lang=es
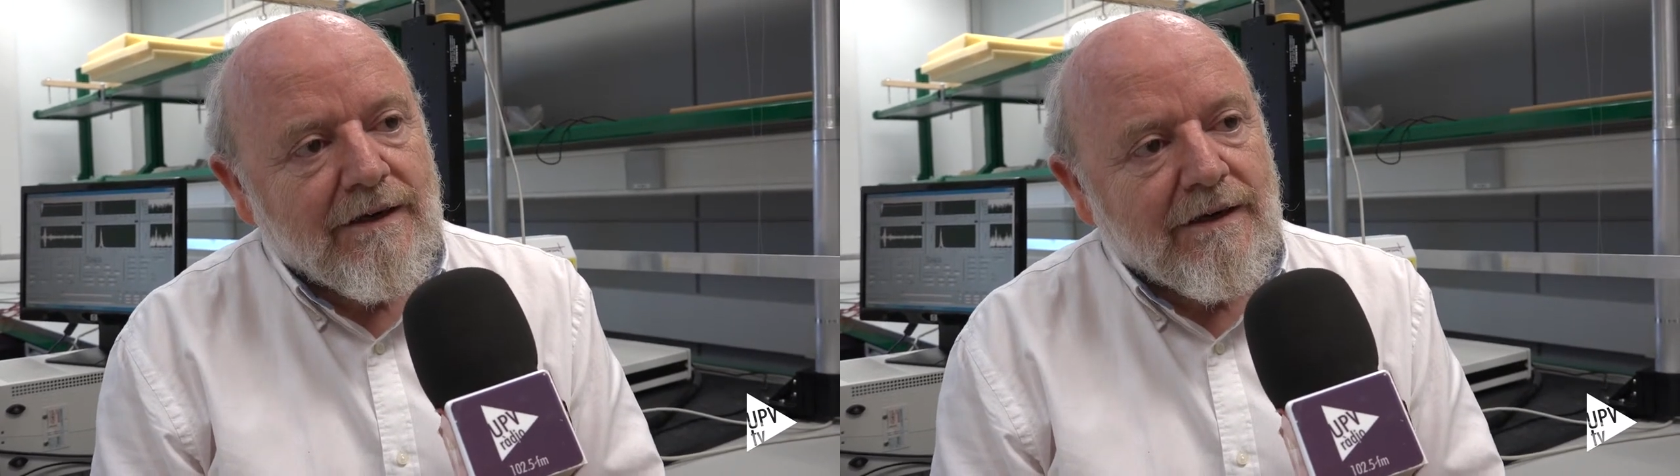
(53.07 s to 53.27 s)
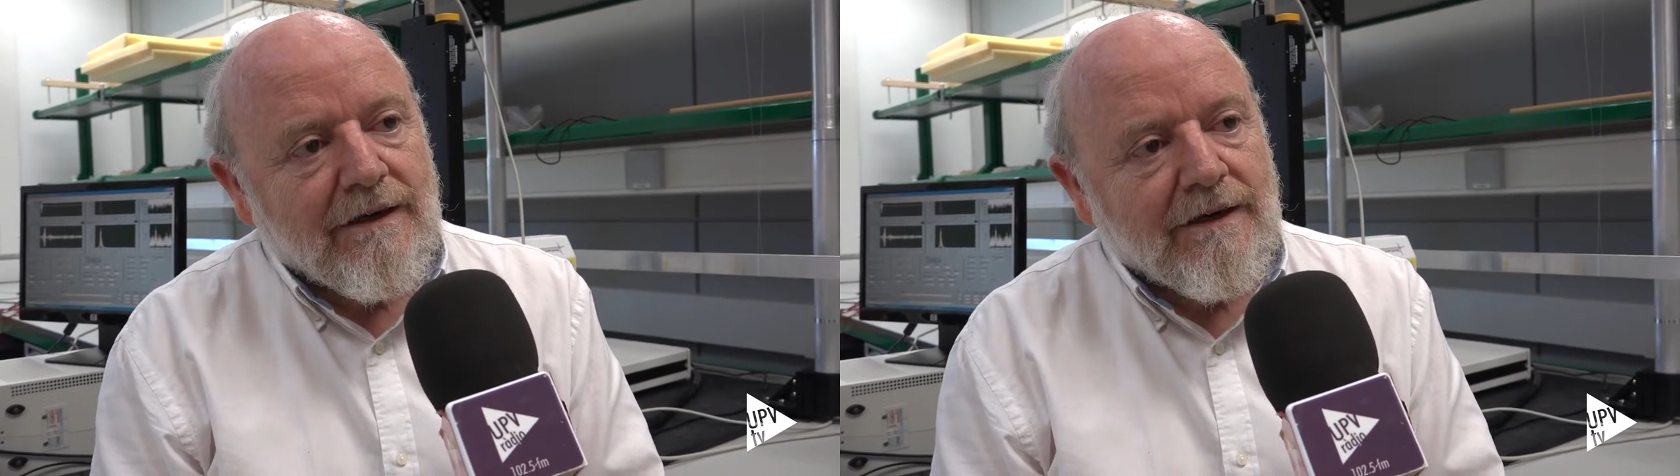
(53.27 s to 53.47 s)

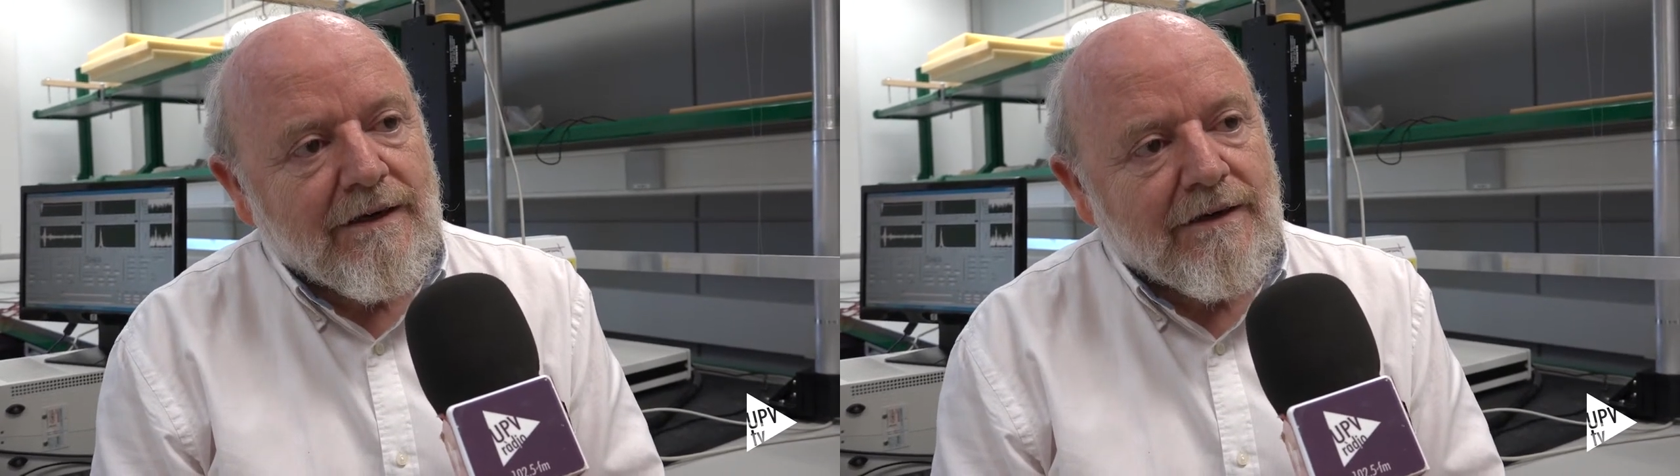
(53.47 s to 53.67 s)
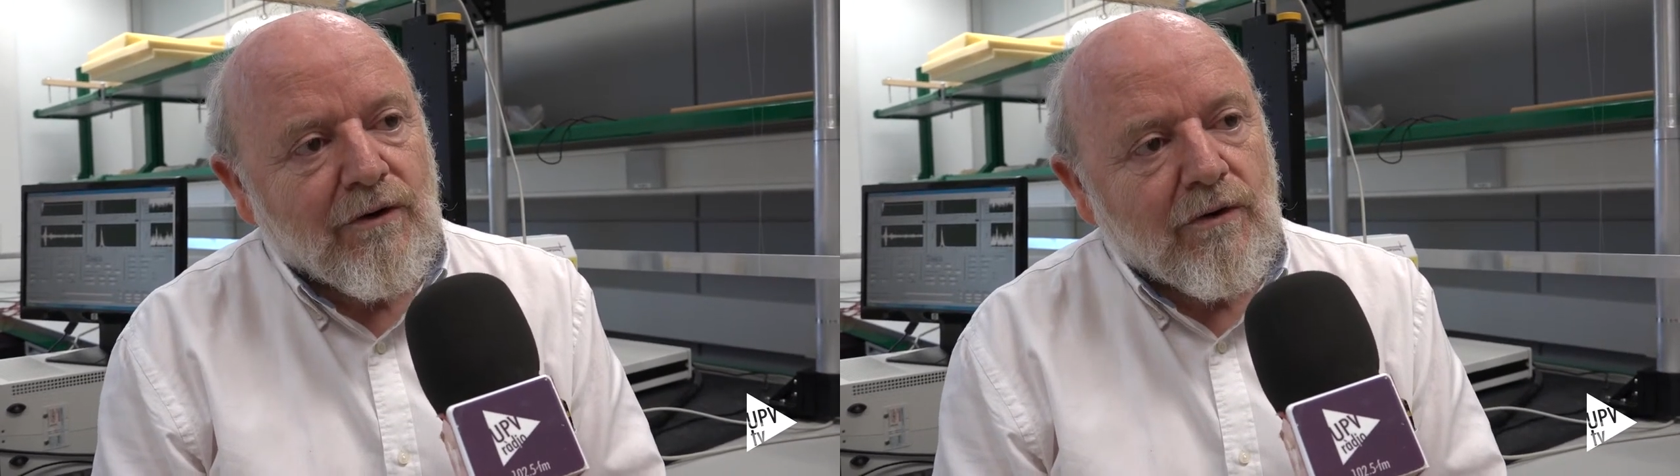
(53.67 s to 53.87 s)

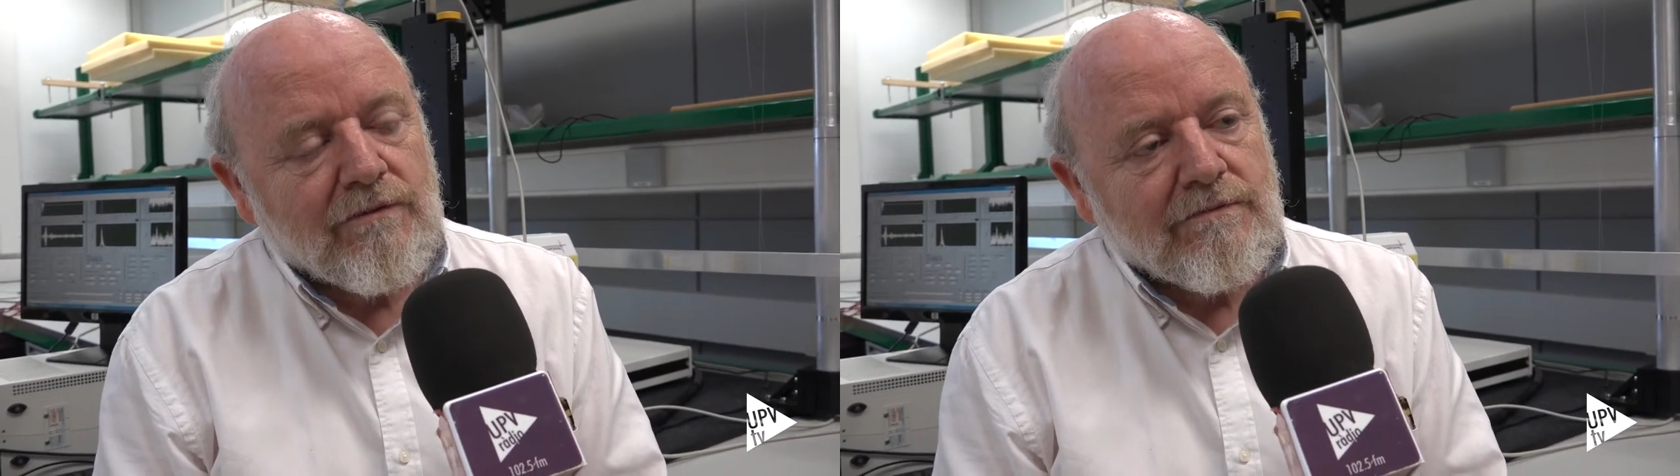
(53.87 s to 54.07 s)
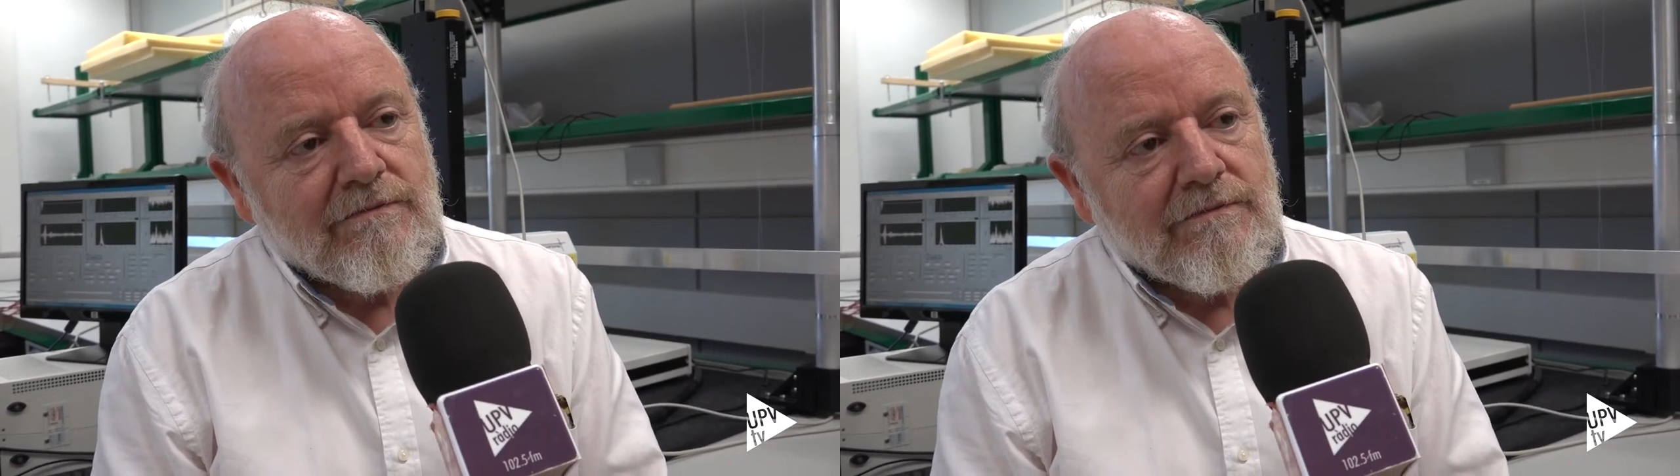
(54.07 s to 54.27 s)
eh,
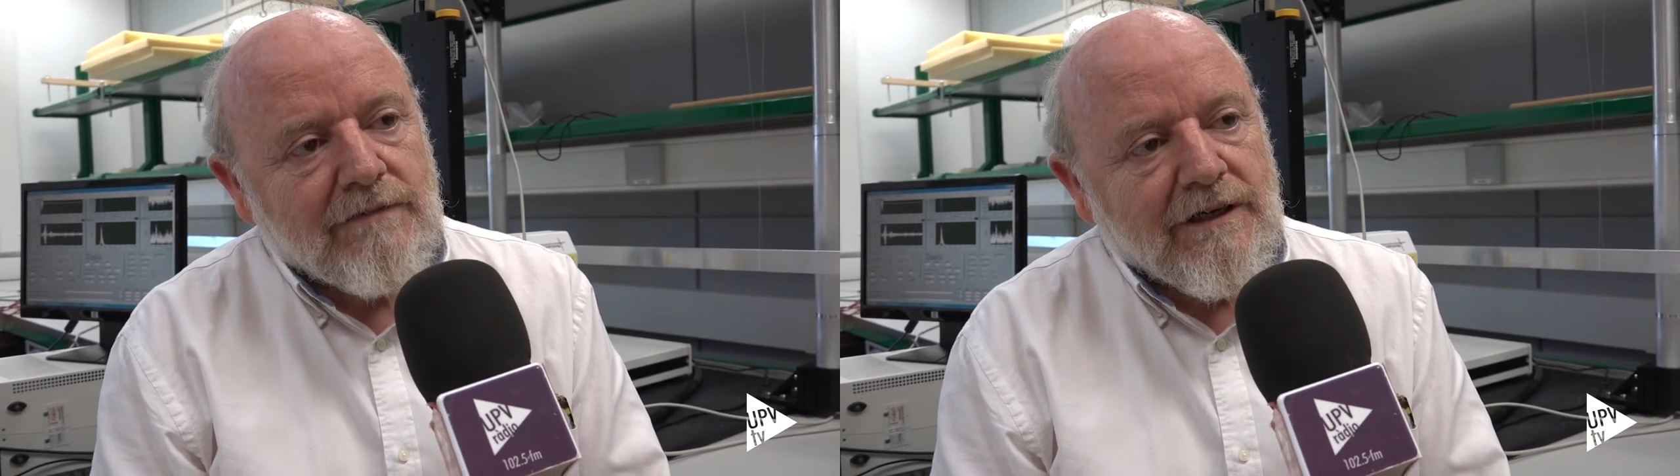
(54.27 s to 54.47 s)
con